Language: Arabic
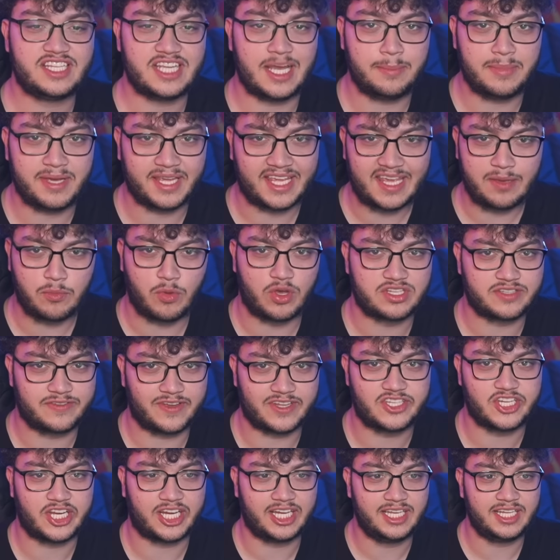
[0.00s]
شيء عم بحكيه
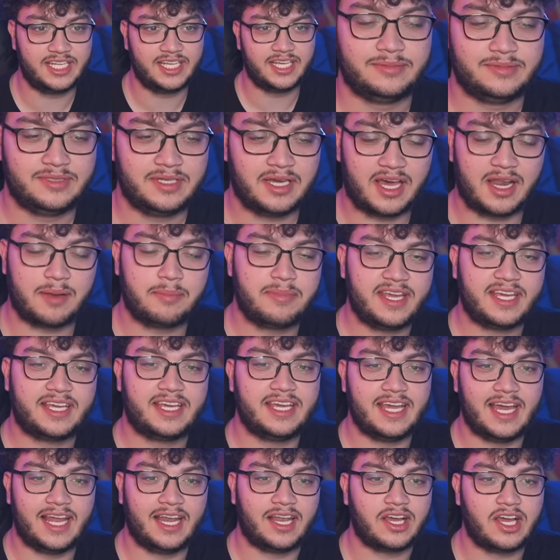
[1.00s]
مواصفات شكليه يا رب
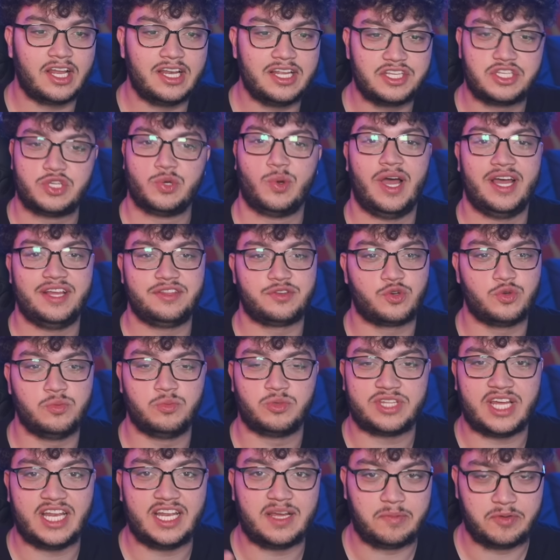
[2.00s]
يحكي على الاقل شيء واحد يكون
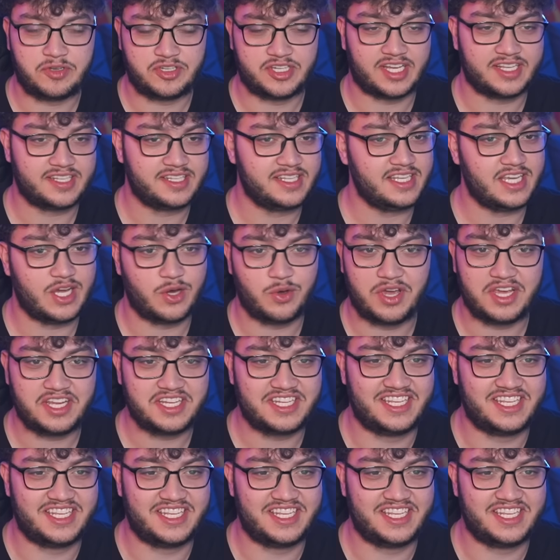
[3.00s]
متعلق بالشخصيه او اي